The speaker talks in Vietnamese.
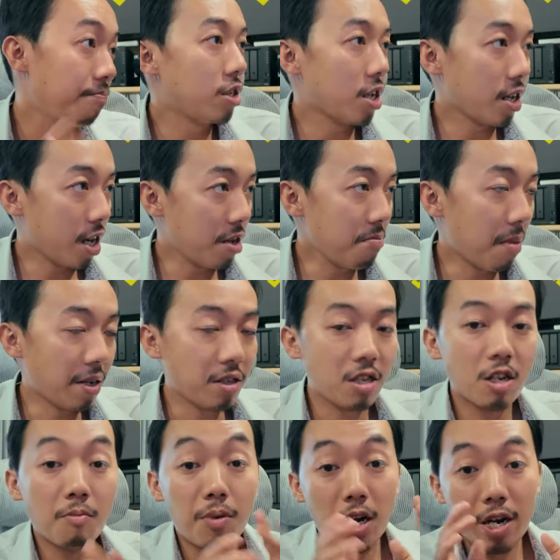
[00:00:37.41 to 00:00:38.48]
chẳng ấy bạn thì
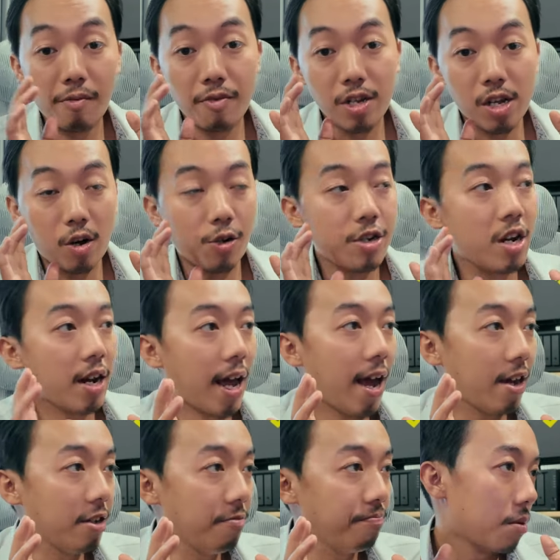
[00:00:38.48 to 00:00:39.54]
nhóm phần lực video này
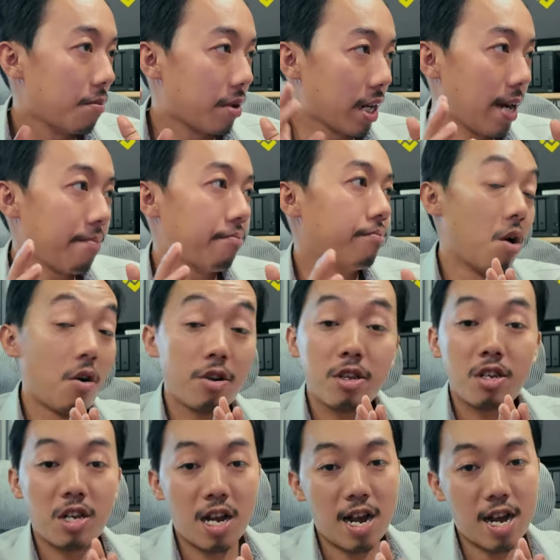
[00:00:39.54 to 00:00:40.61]
lớn xong rap bỏ
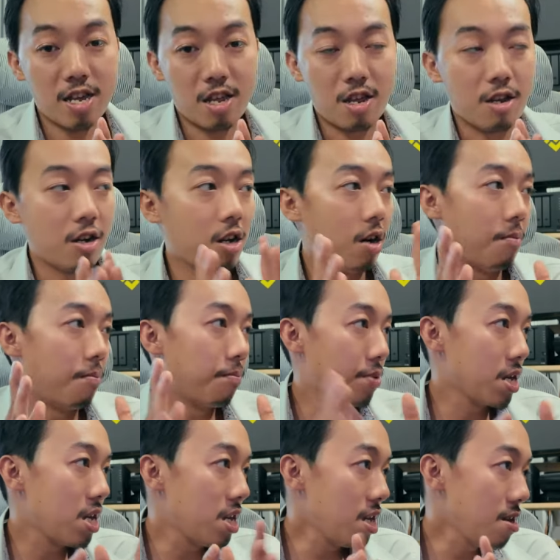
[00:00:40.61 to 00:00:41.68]
dài ông
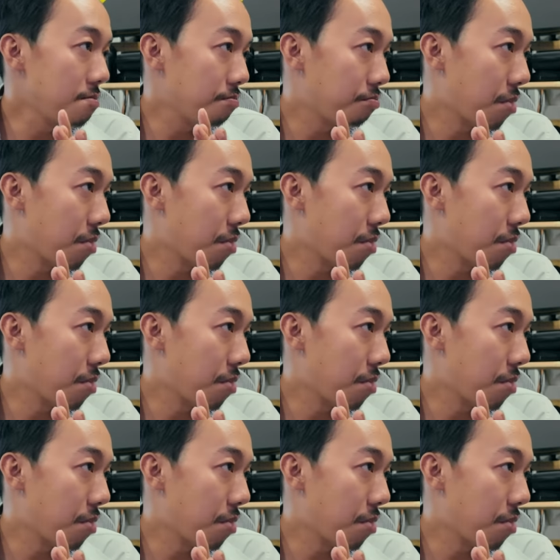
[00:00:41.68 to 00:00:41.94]
phí